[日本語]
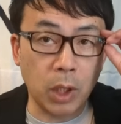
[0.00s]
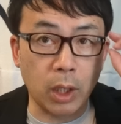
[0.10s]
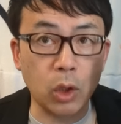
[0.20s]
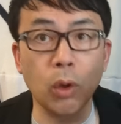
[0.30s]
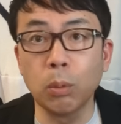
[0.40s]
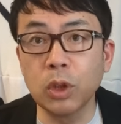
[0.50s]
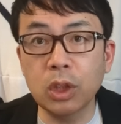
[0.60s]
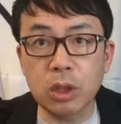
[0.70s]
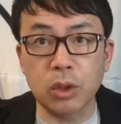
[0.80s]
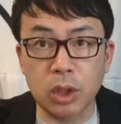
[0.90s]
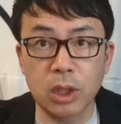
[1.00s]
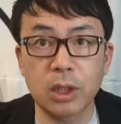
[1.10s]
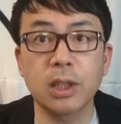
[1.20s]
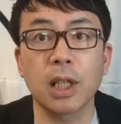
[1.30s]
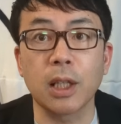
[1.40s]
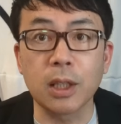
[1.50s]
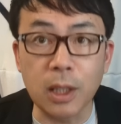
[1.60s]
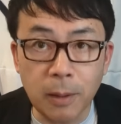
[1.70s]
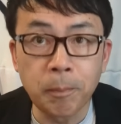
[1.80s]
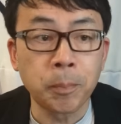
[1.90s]
はい、今日はもう事実陳列罪なん
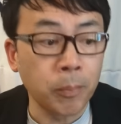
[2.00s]
でね、